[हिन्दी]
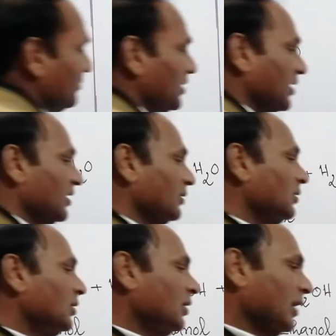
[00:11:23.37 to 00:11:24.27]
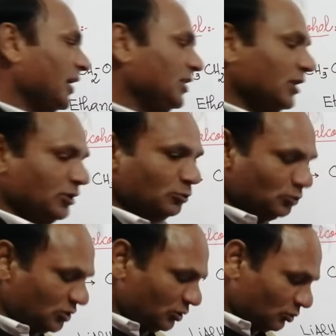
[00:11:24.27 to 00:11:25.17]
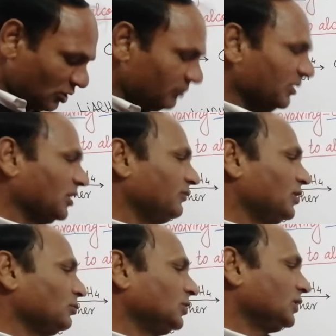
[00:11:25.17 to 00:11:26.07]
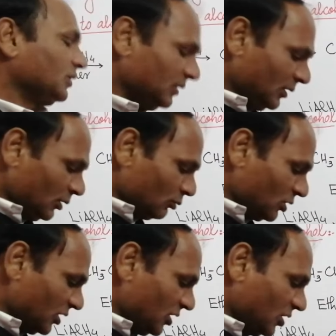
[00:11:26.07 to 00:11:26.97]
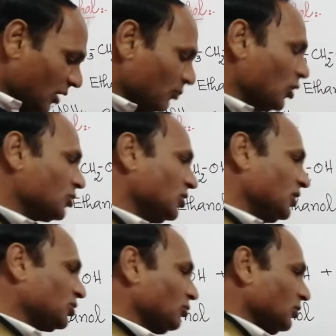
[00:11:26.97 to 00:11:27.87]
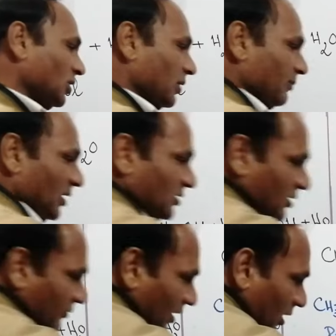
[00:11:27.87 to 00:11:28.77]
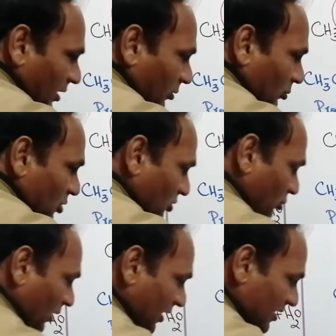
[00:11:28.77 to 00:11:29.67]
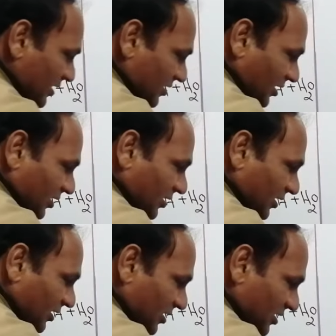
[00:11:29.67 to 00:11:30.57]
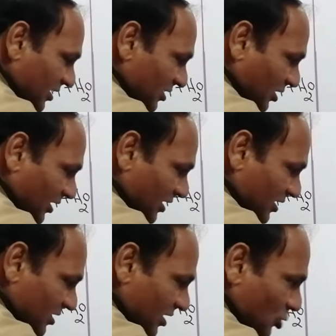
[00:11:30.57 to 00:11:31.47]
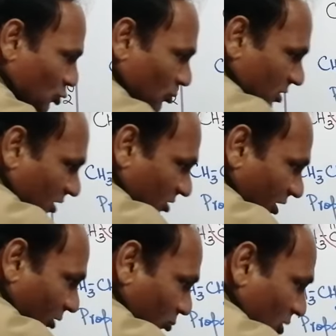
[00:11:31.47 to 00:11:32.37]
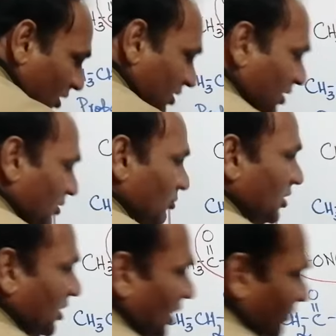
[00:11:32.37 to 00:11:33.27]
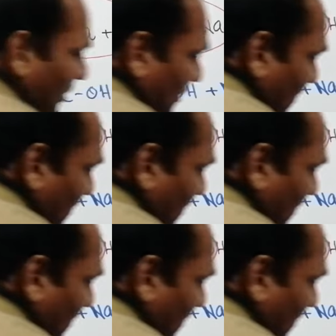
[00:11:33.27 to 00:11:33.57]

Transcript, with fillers: मिलकर एन ए टू सी ओ थ्री में कन्वर्ट हो जाएगी तो ये डी ऑक्सीलेशन होने के बाद ये वाला हाइड्रोजन जो है इसके साथ आ जाएगा ये सी एच थ्री है ये सी एच टू के साथ ये हाइड्रोजन आ जाएगा तो इथेन बन